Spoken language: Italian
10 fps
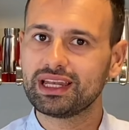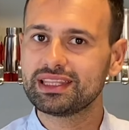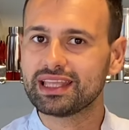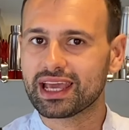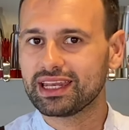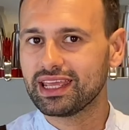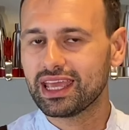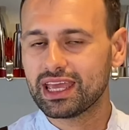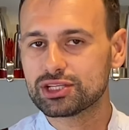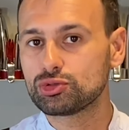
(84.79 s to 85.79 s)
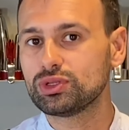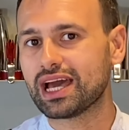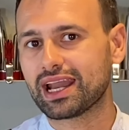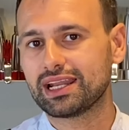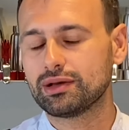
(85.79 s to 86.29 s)
le tecniche e
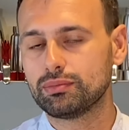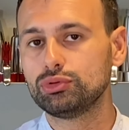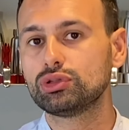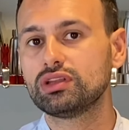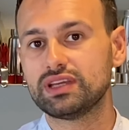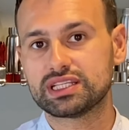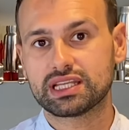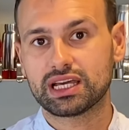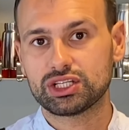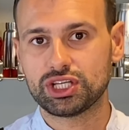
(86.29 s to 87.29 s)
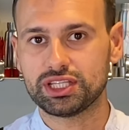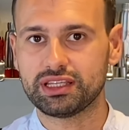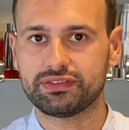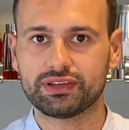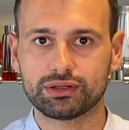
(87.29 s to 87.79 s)
studiarle da un punto di vista
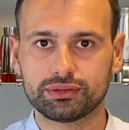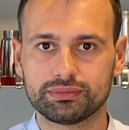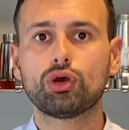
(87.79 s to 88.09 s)
scientifico.